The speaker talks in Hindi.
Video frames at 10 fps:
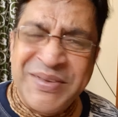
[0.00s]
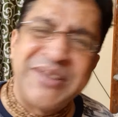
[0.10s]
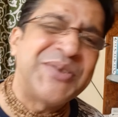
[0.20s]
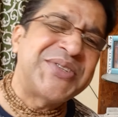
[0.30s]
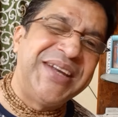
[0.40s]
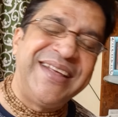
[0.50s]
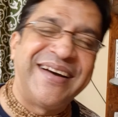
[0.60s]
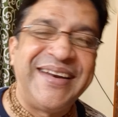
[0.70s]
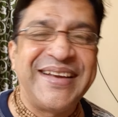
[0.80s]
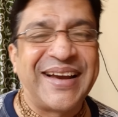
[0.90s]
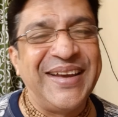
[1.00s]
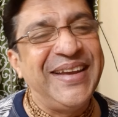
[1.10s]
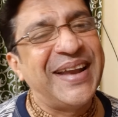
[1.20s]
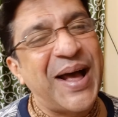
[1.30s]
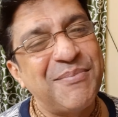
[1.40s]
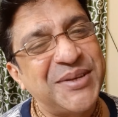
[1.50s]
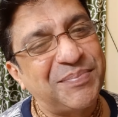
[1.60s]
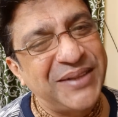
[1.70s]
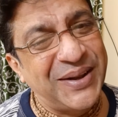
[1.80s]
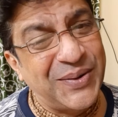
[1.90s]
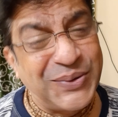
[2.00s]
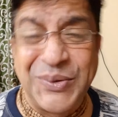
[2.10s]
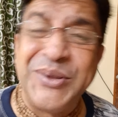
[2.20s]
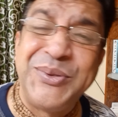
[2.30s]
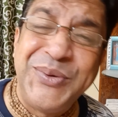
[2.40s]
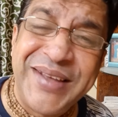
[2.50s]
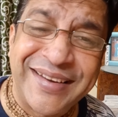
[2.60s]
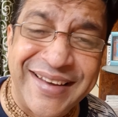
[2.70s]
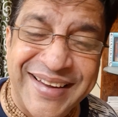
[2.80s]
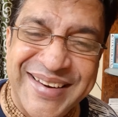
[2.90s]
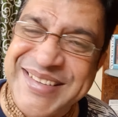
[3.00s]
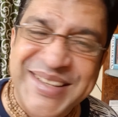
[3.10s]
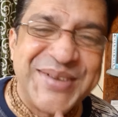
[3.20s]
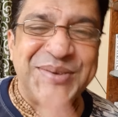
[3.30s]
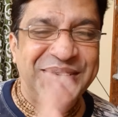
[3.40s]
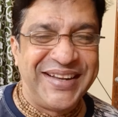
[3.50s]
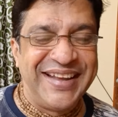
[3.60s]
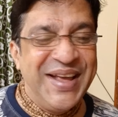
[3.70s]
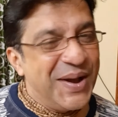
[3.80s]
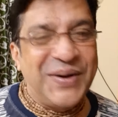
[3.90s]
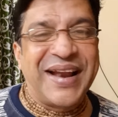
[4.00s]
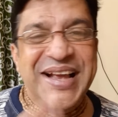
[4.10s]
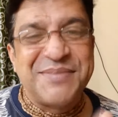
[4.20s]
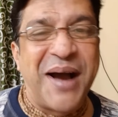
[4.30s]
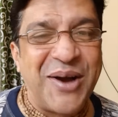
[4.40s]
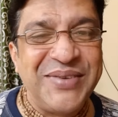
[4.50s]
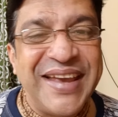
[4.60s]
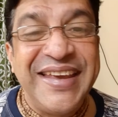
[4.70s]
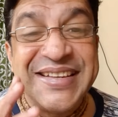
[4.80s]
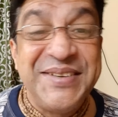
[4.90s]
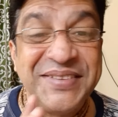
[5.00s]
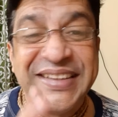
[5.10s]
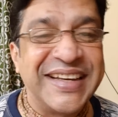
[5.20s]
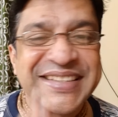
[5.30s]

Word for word: तो श्री हरि का ही नाम जपते रहो क्योंकि दुनिया के हर रिश्ते झूठे हैं और आज भाव यही जीवन की